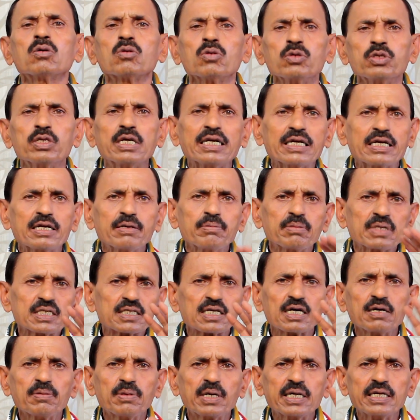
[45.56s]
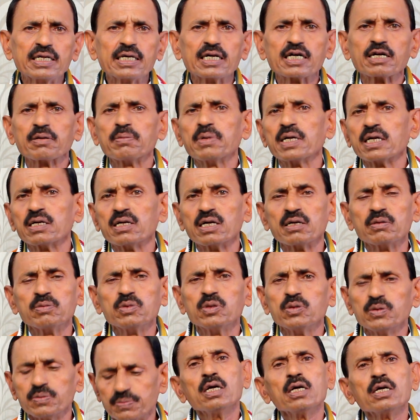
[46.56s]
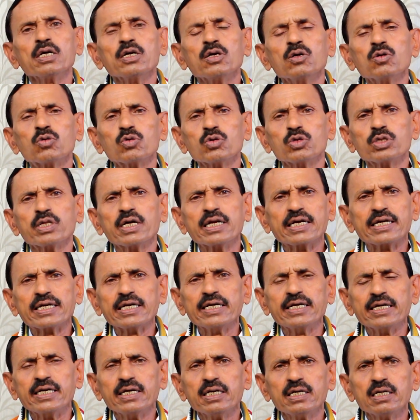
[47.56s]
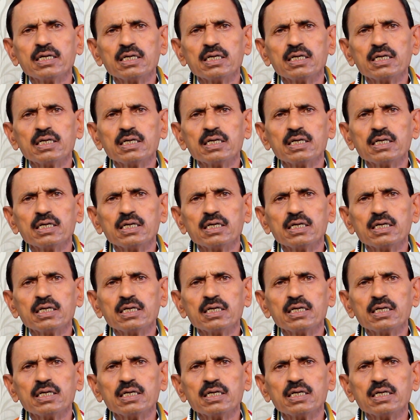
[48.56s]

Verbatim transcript: కొందరికి మసగబారి కనబడడము ఇంకొందరికి